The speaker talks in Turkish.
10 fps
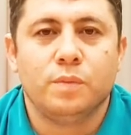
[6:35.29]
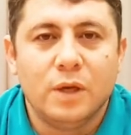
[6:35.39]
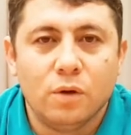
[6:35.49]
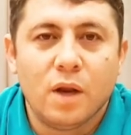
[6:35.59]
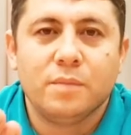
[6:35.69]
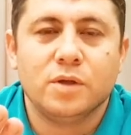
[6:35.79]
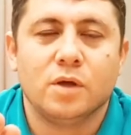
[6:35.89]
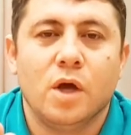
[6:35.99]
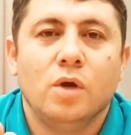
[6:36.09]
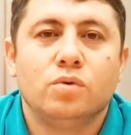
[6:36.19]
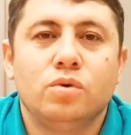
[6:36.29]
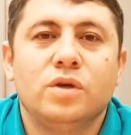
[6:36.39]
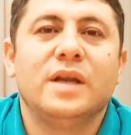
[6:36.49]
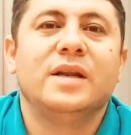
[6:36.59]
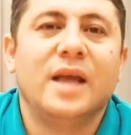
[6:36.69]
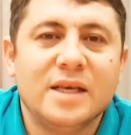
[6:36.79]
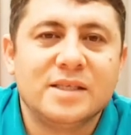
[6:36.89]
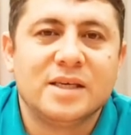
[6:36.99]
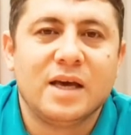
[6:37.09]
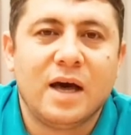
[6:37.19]
Biliyorlar mıydı Türkiye'nin
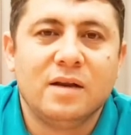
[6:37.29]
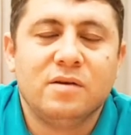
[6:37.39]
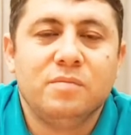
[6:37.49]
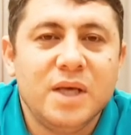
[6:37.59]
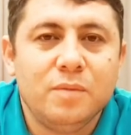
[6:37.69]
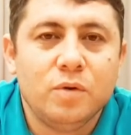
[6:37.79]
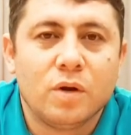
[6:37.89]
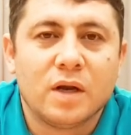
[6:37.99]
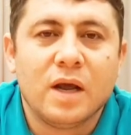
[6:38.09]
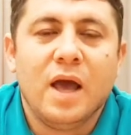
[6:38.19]
eski halini? Bilmiyorlar.